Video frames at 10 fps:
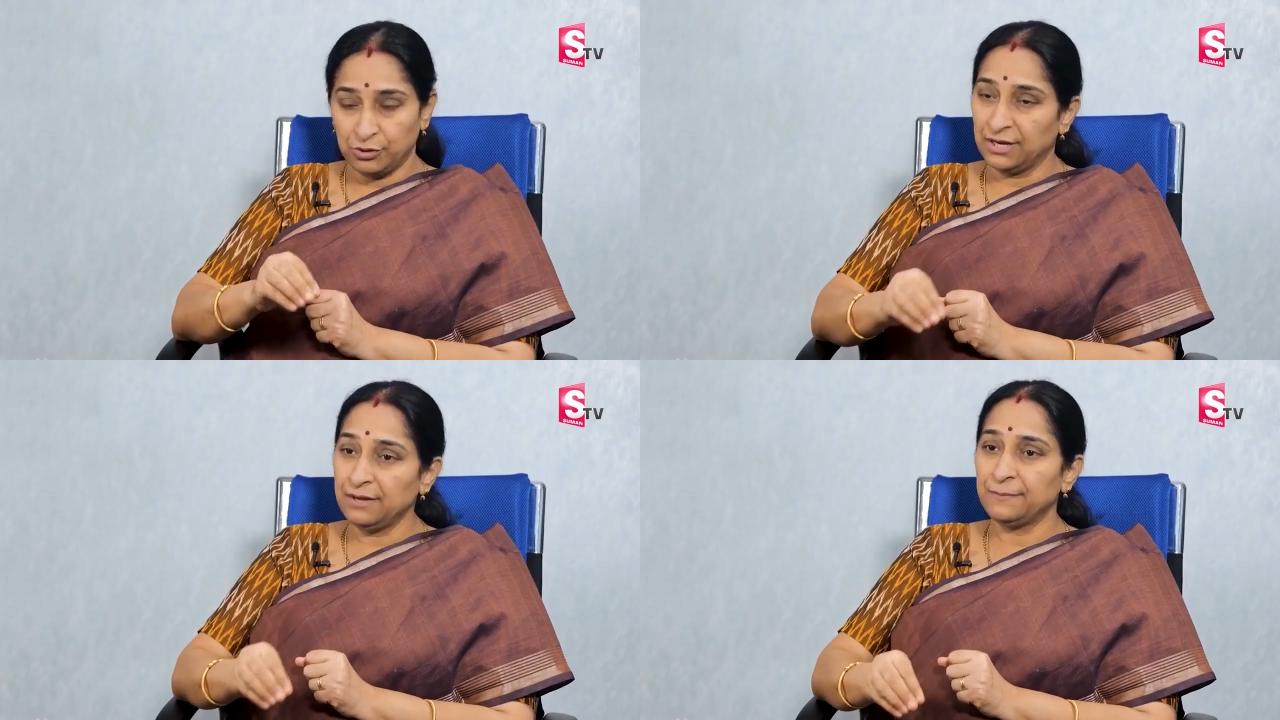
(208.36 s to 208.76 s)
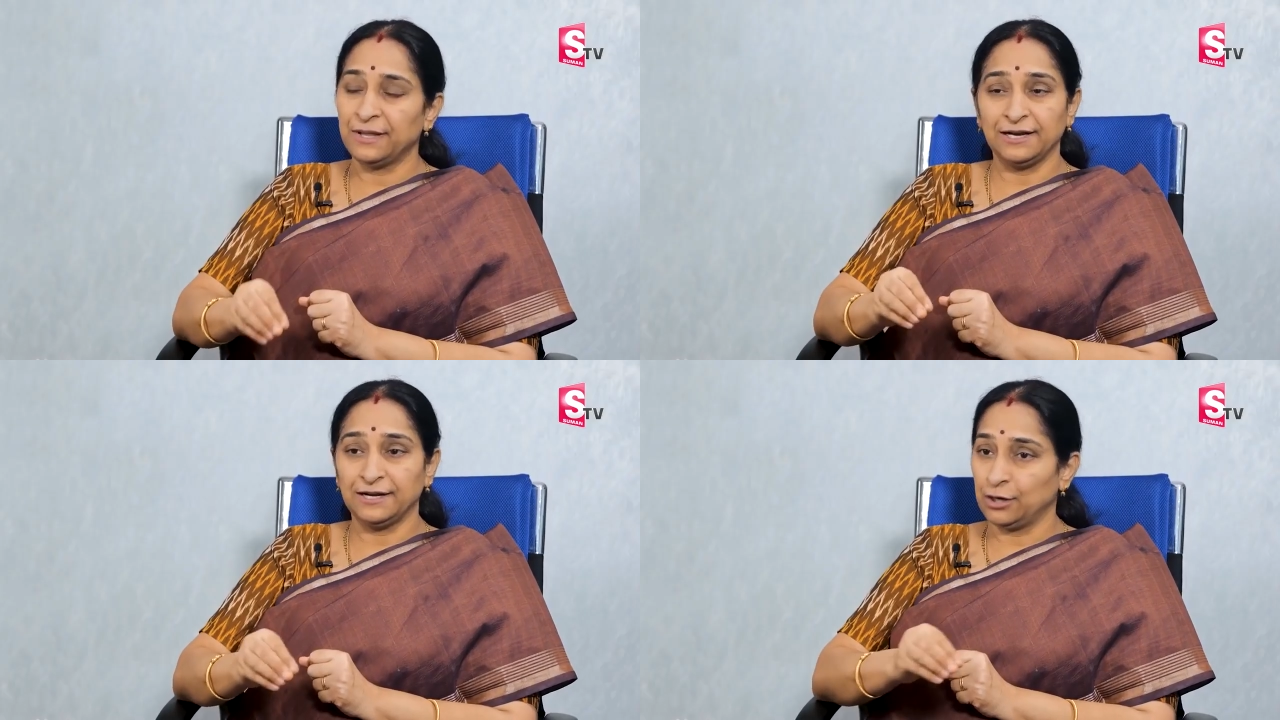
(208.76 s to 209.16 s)
పొద్దున
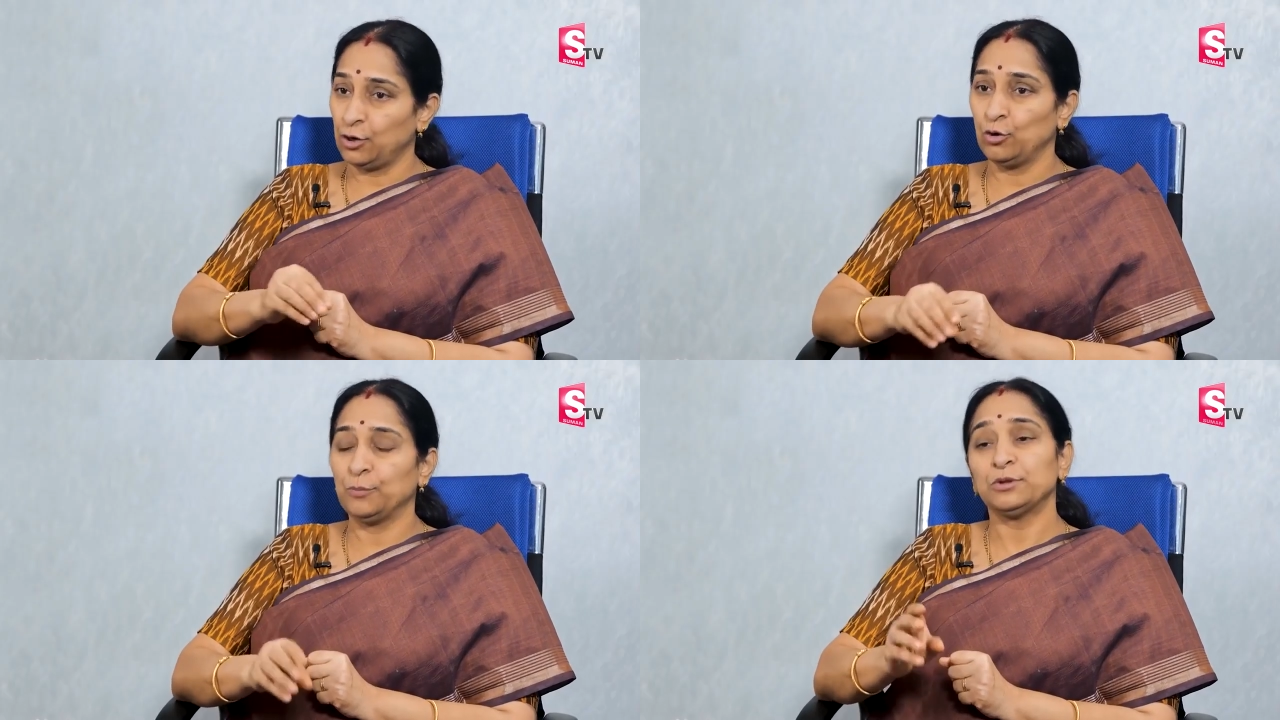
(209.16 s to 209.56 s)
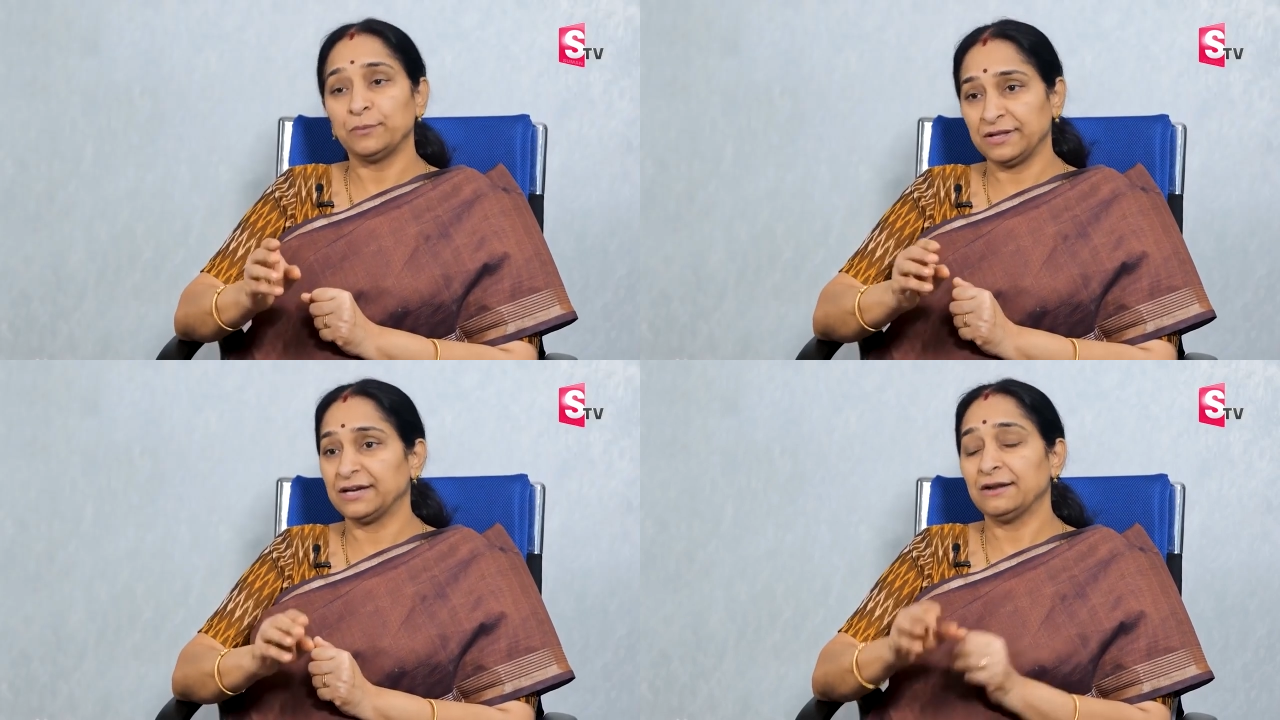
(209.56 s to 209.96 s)
పది గంటల లోపు
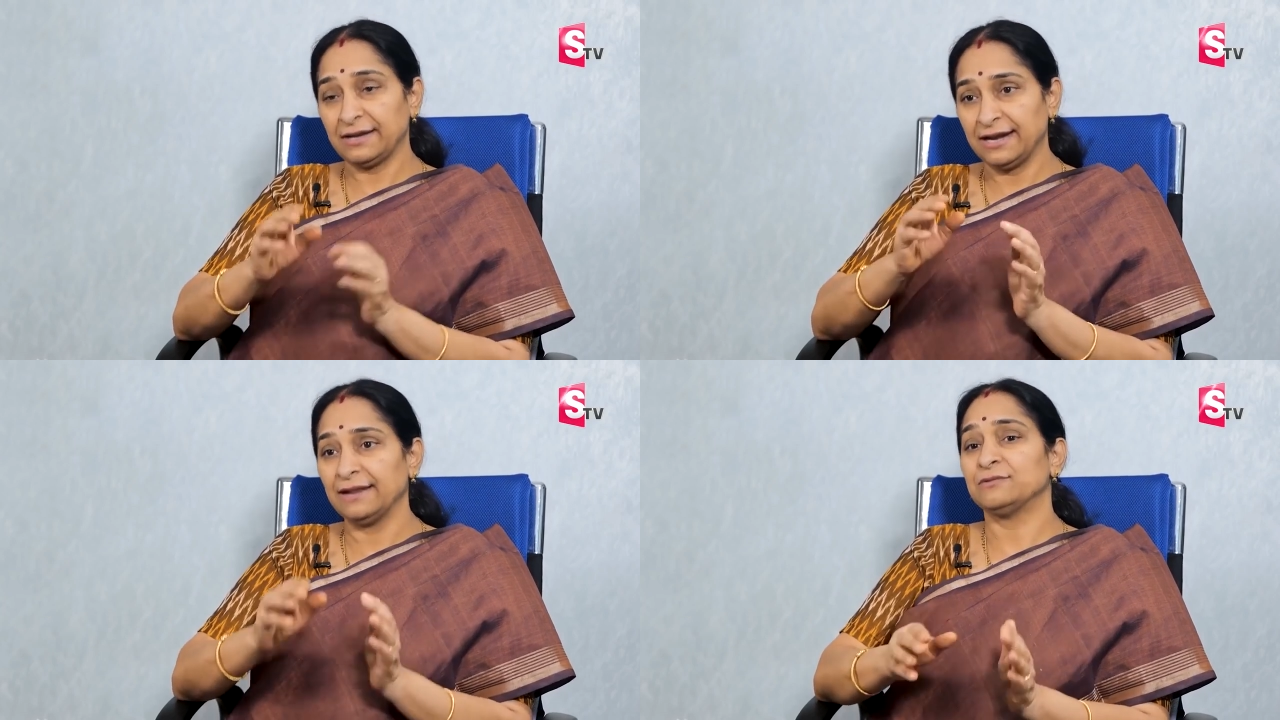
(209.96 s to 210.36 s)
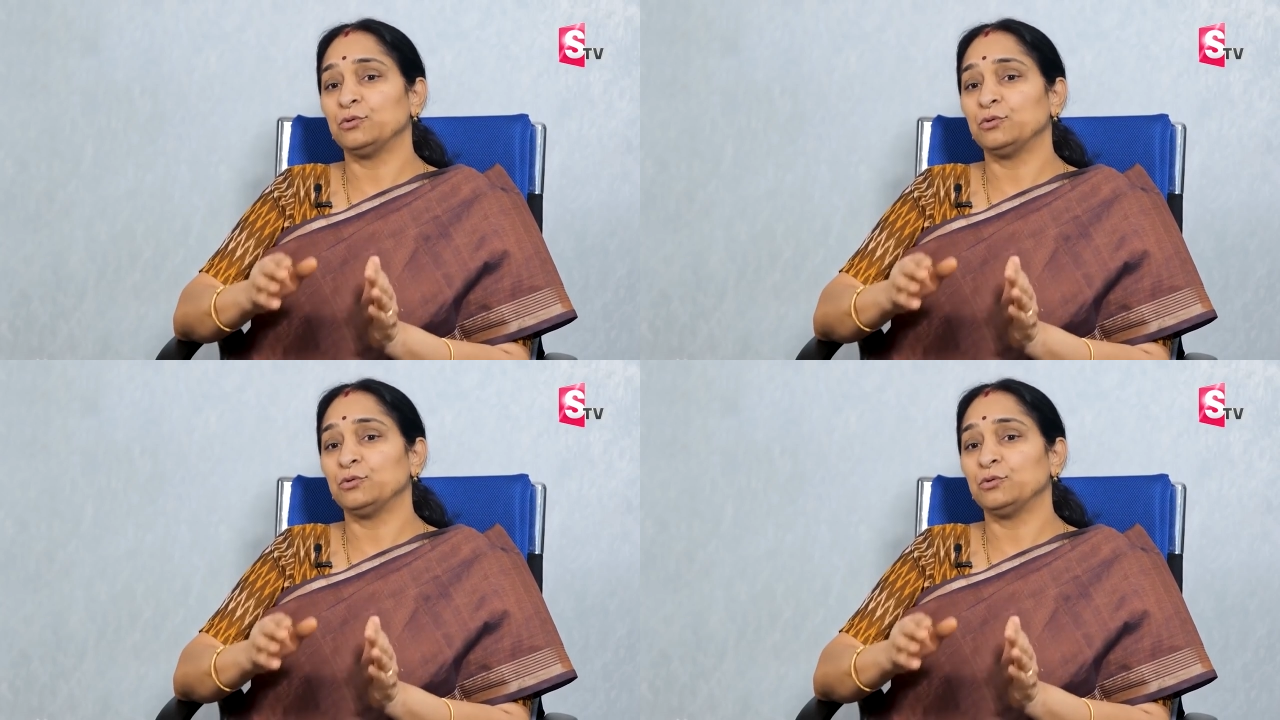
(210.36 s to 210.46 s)
తొమ్మిది గంటలు ఎండ